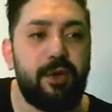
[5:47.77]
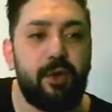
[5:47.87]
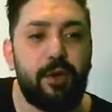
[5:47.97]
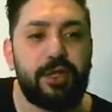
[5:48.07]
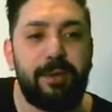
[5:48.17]

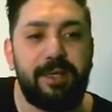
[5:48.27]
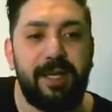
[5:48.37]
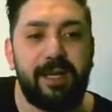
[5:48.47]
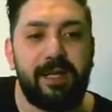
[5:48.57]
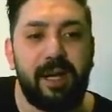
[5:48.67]
O zaman
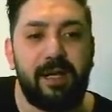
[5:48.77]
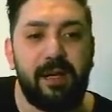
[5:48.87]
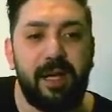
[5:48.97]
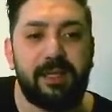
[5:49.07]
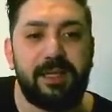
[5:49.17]
tekrardan
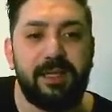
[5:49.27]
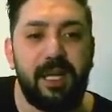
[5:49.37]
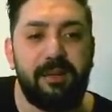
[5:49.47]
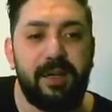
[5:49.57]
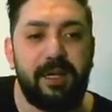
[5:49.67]
al
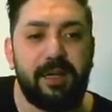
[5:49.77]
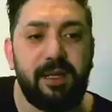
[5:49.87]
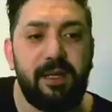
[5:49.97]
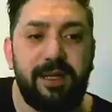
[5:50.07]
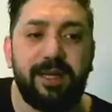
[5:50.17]
sinyali verip
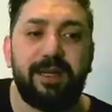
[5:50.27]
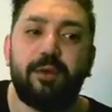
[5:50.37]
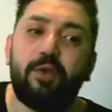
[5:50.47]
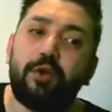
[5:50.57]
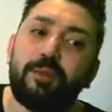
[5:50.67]

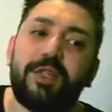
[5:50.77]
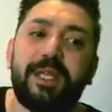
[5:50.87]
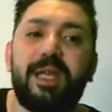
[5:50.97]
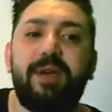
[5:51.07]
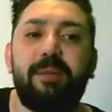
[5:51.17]
tekrar
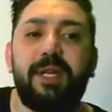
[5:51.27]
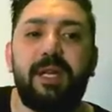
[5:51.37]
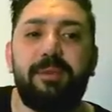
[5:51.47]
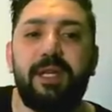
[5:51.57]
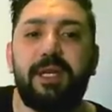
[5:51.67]
yolumuza devam
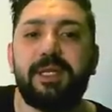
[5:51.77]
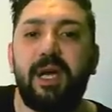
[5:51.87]
edebiliriz.